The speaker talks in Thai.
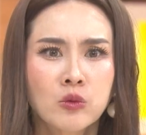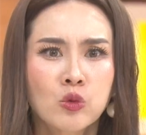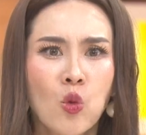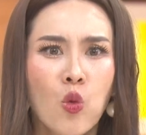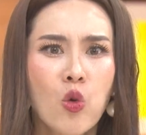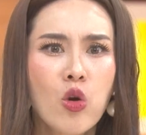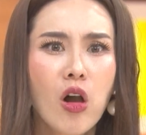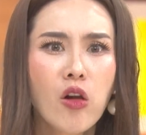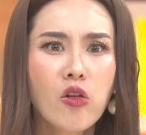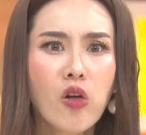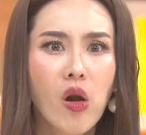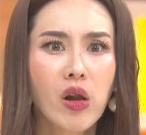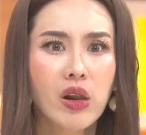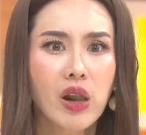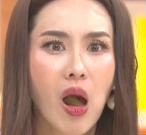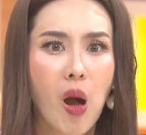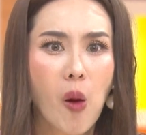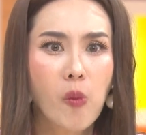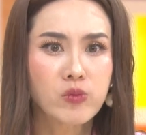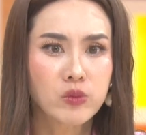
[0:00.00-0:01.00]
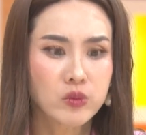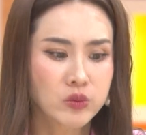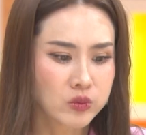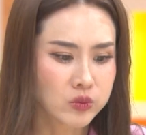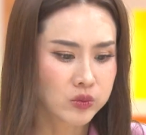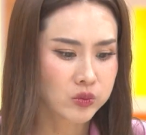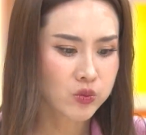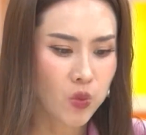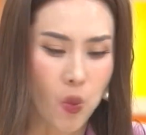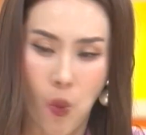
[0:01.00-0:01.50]
อุ้ยอร่อยอ่ะ
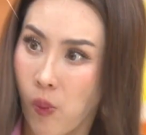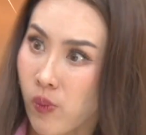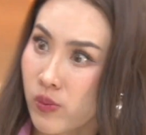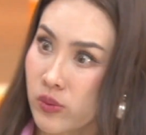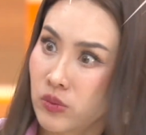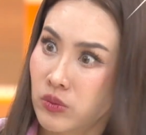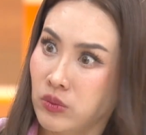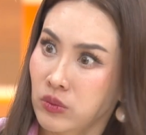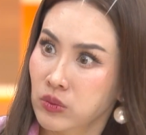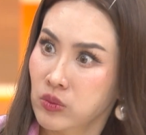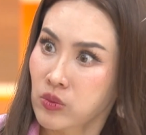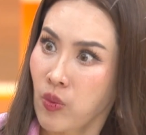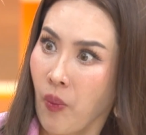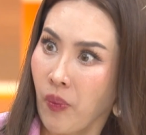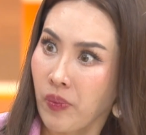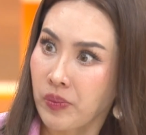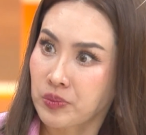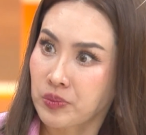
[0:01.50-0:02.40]
เออ